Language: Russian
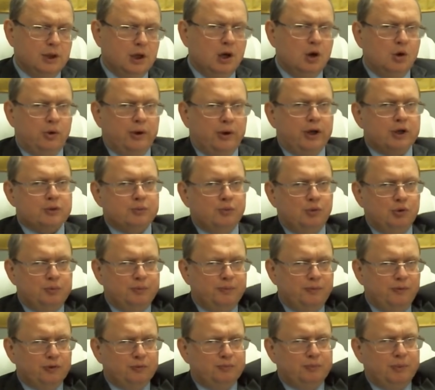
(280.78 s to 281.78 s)
У нас
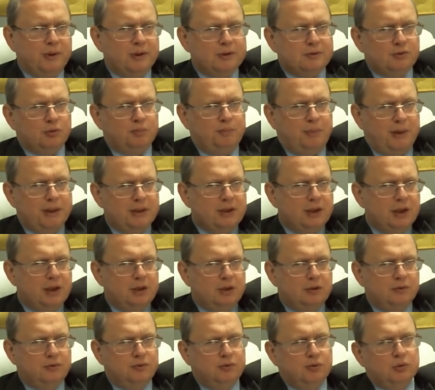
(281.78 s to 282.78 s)
будет, вот, понимаете, вот
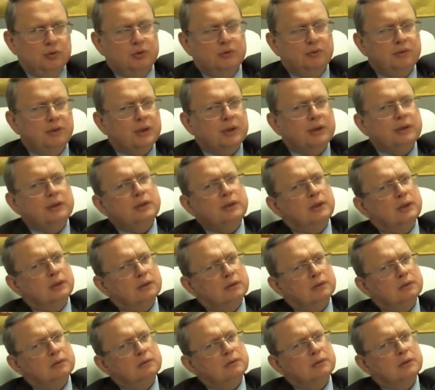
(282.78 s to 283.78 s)
падение фондового
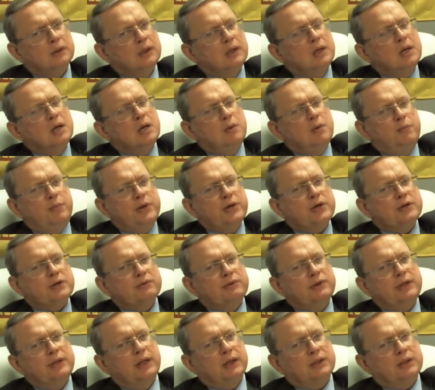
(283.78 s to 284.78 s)
рынка,
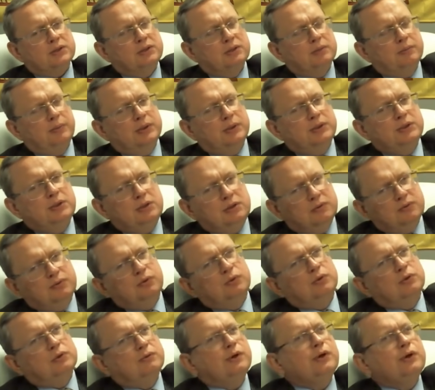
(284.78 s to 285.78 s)
первая реакция на падение
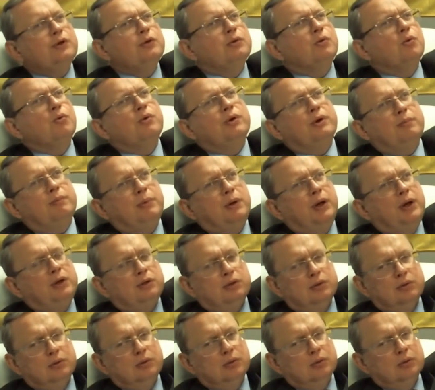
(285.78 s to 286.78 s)
фондового рынка –
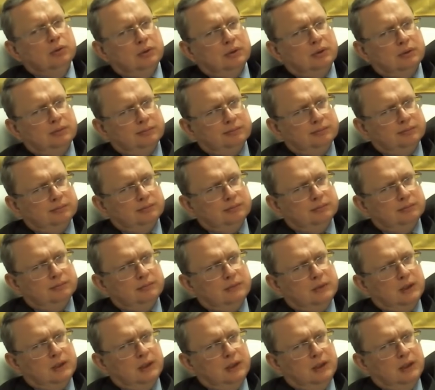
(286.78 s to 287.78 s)
укрепление доллара.
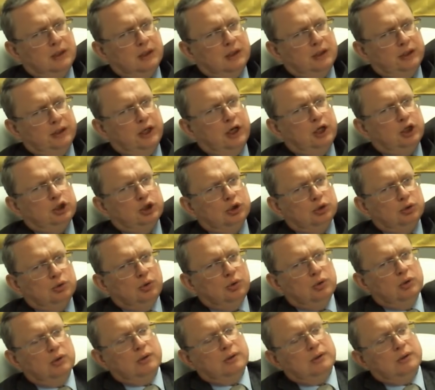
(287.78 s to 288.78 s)
Дальше
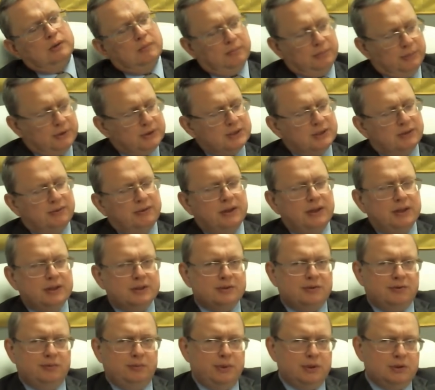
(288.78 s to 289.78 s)
доллар
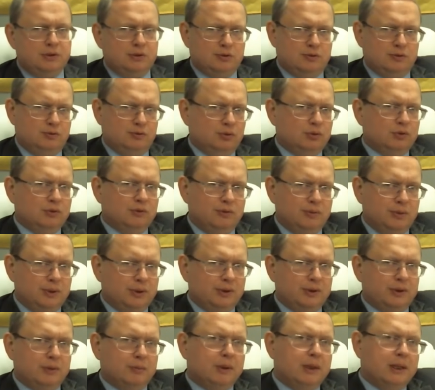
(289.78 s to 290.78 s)
завалится вместе с фондовым
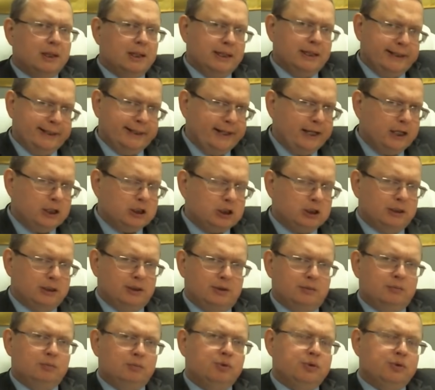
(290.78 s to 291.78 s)
рынком. Дальше
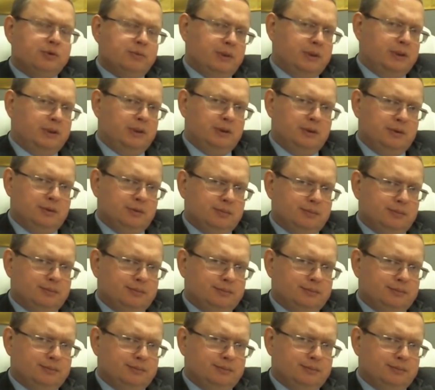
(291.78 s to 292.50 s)
надо будет смотреть.